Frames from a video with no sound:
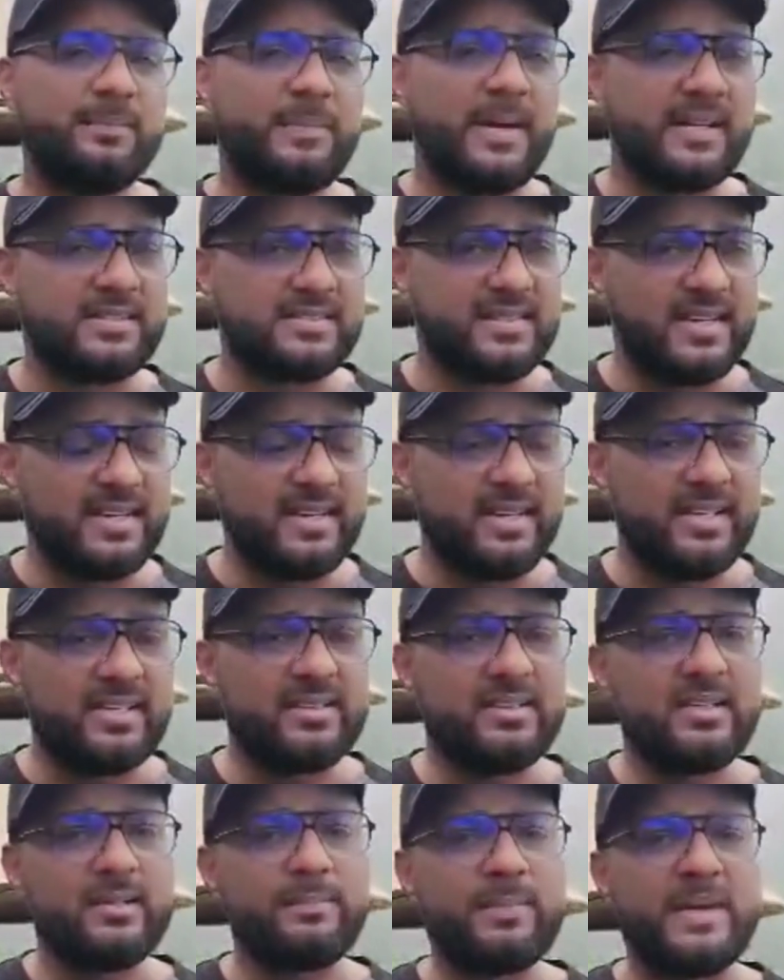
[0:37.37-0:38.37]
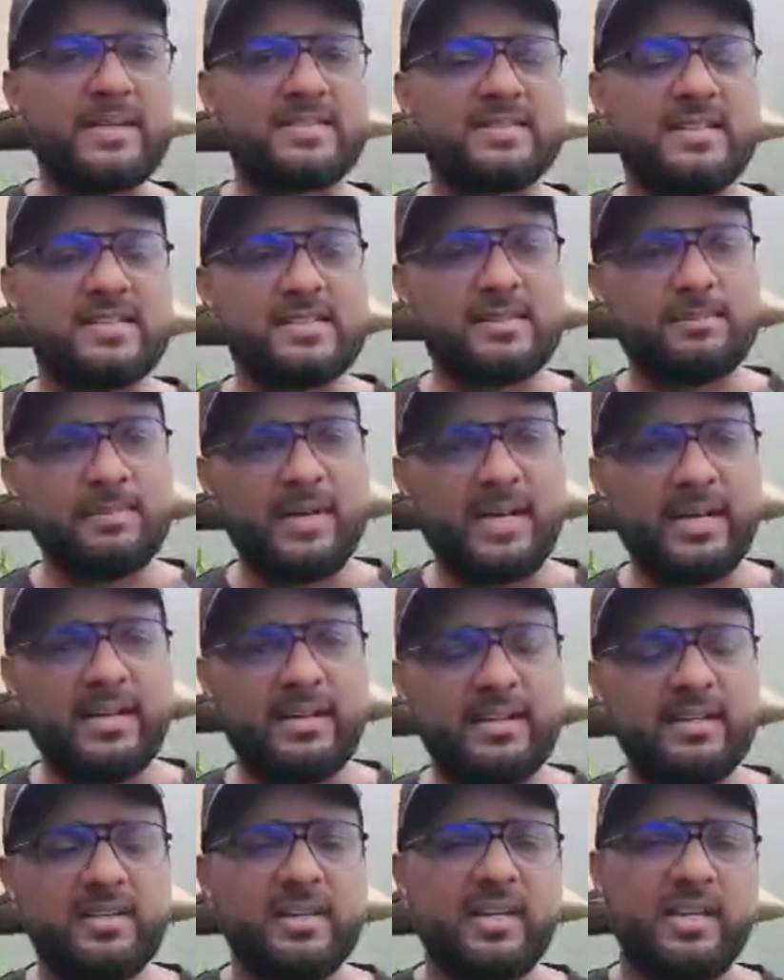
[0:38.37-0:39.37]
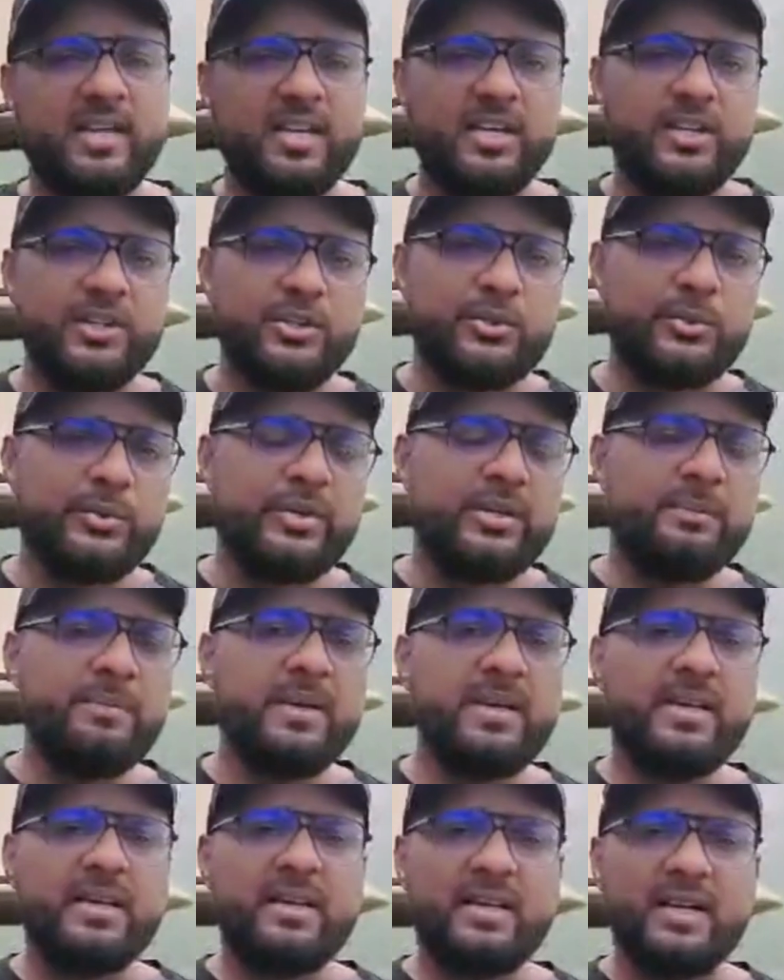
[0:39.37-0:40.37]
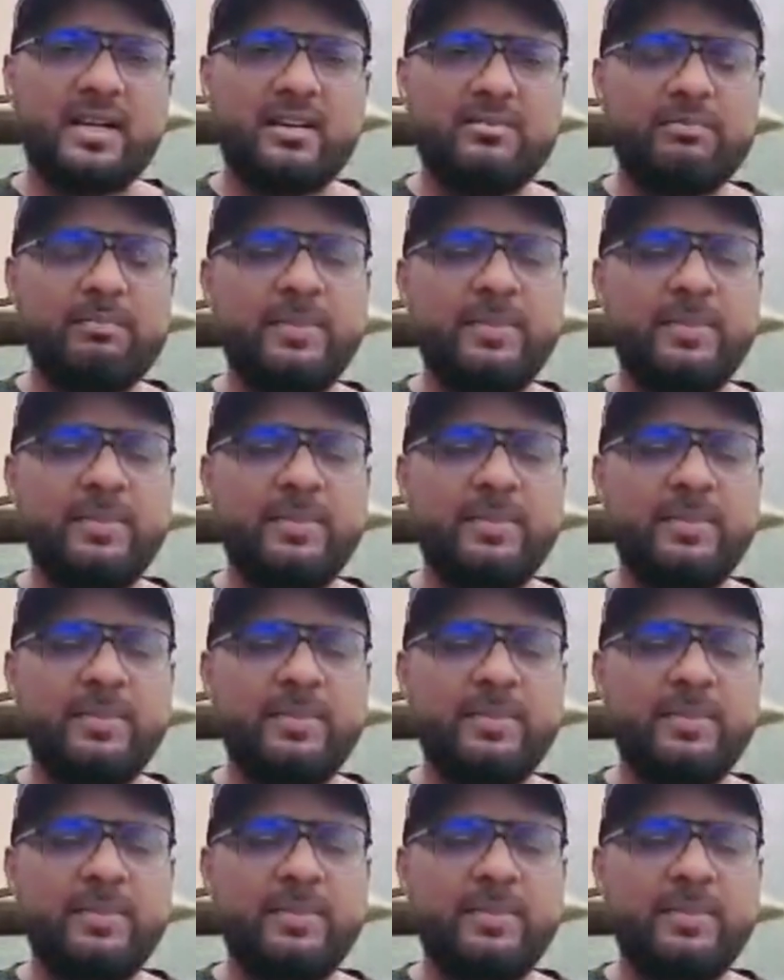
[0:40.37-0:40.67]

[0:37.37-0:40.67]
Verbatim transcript: पाकिस्तान के अंदर पाकिस्तान से बाहर यूई में गल्फ़